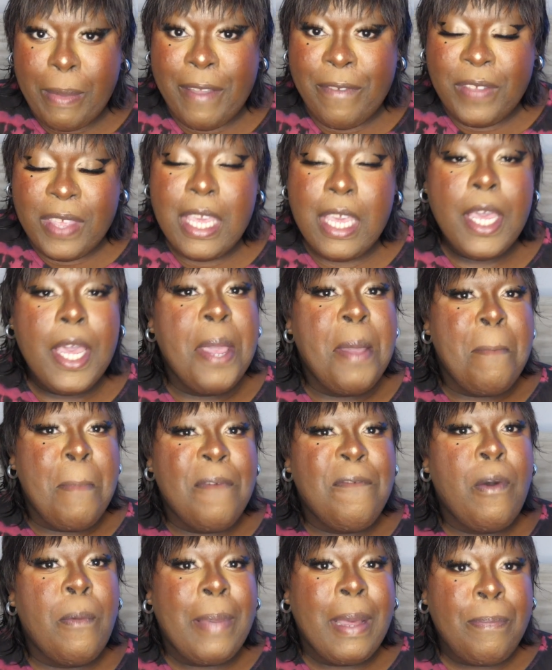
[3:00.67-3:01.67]
ma vie
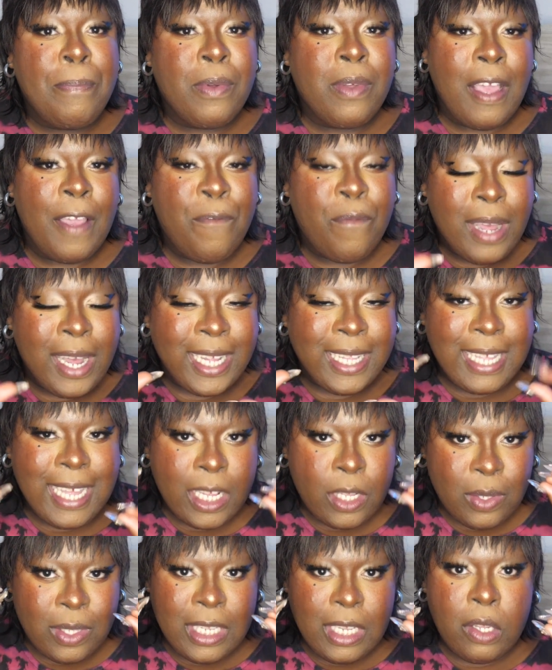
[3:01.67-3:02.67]
mais faut pas il faut arrêter
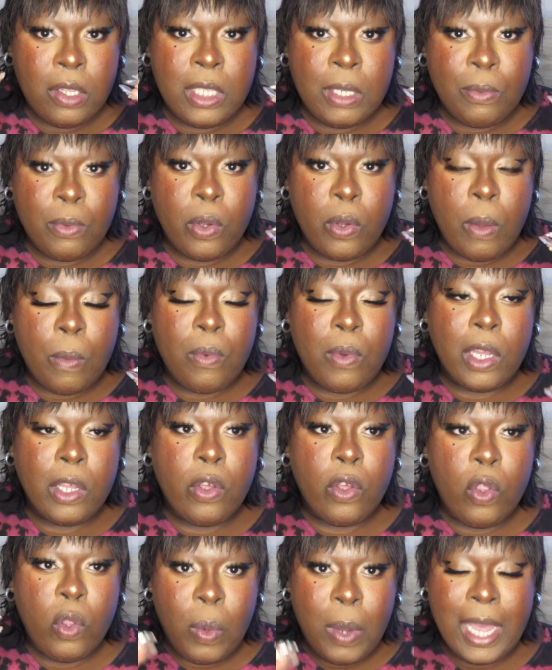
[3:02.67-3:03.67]
avec ce stéréotypes que comme quoi
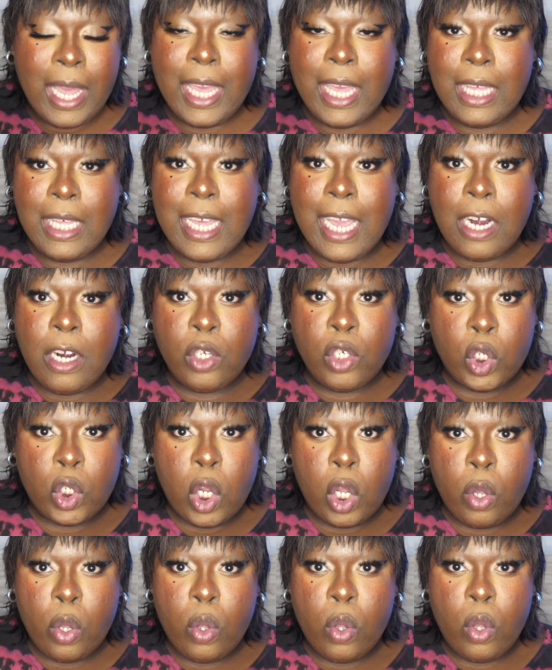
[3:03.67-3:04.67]
que noir égale
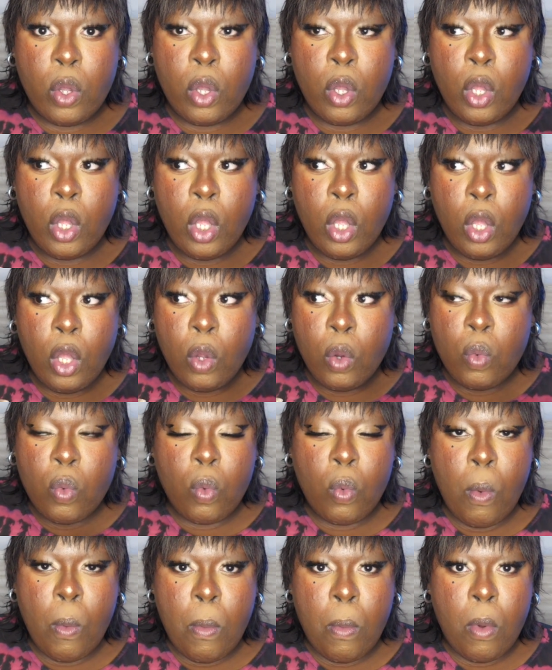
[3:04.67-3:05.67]
genre euh,
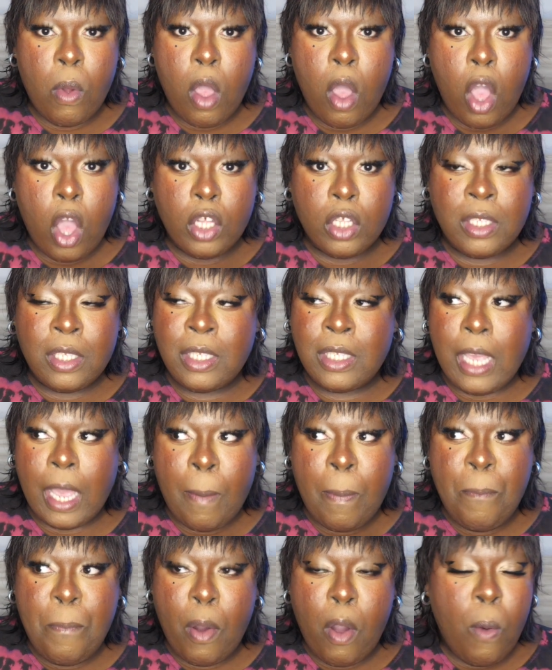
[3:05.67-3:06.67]
euh,
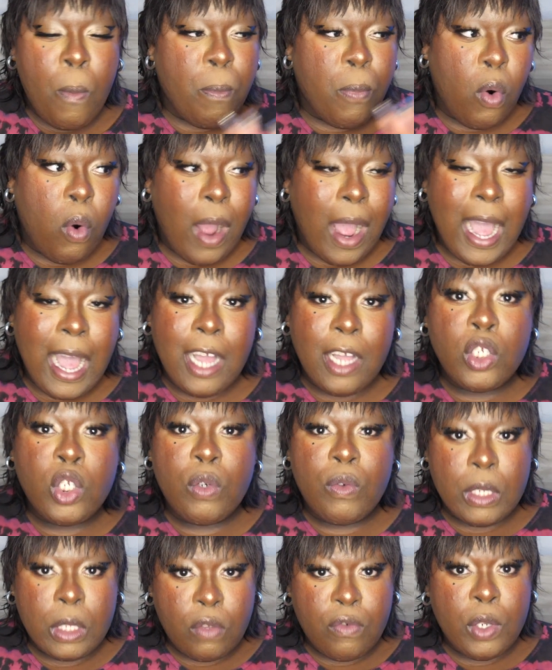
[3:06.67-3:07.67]
serpent, boa,
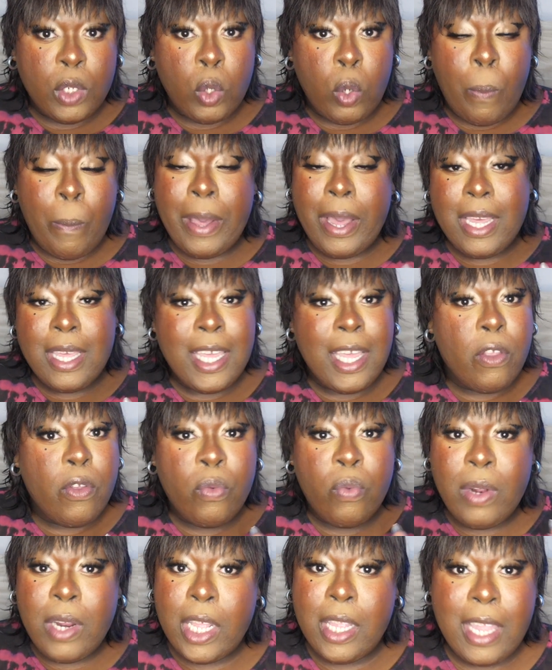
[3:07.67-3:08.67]
tu vois ce que je veux dire ou pas. Il y a de
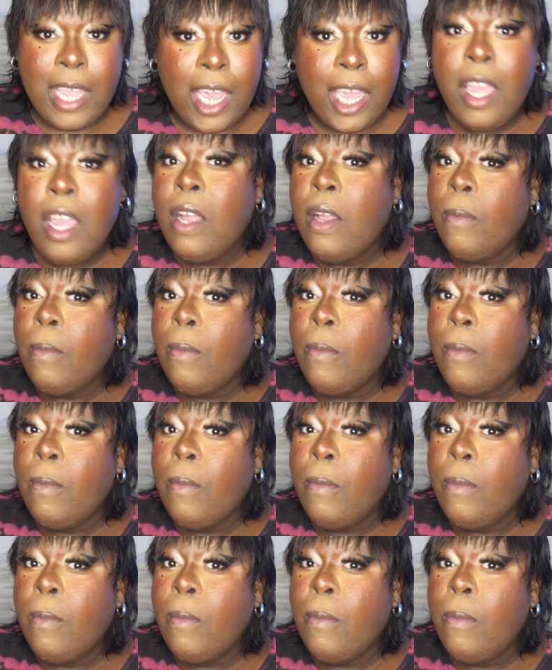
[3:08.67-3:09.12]
toutes les tailles,